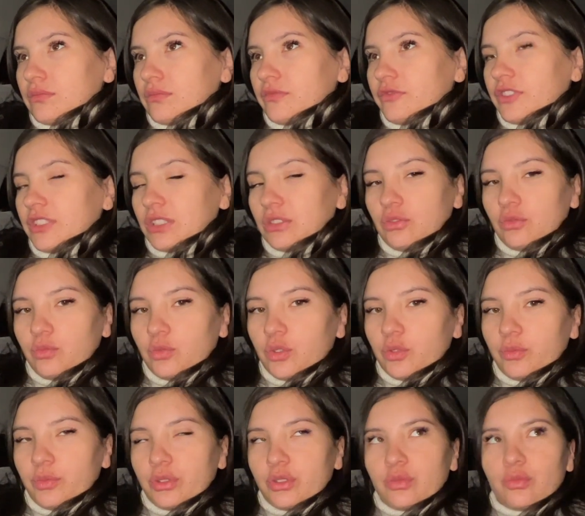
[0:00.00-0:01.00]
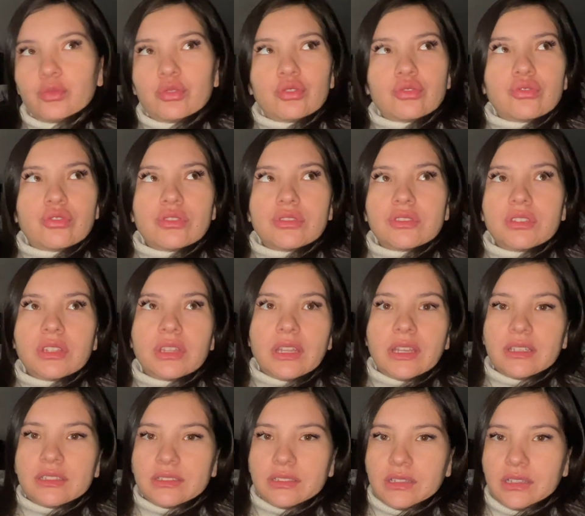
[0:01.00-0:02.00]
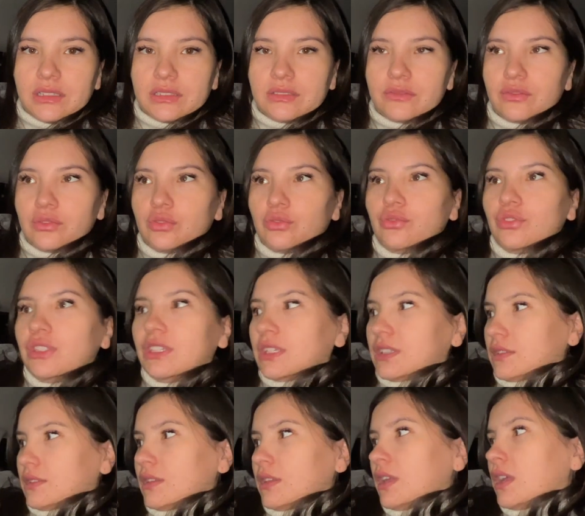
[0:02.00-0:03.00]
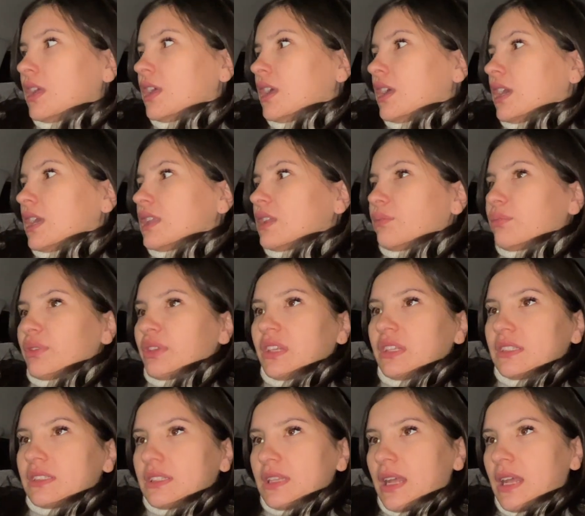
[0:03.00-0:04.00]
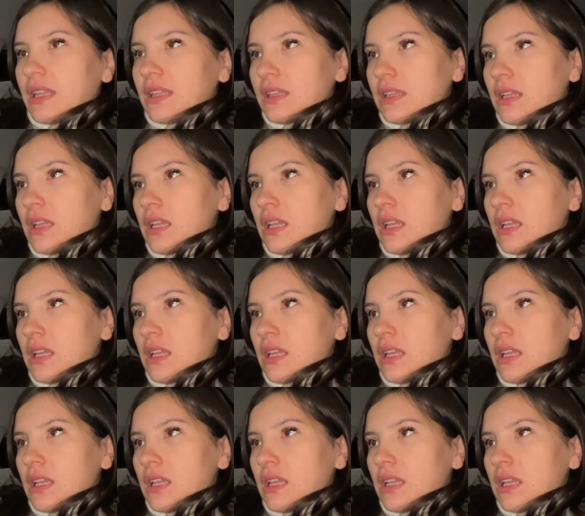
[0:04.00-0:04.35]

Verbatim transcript: Все думают почему-то, что я из Китая заказываю, но нет. Это Пакистан.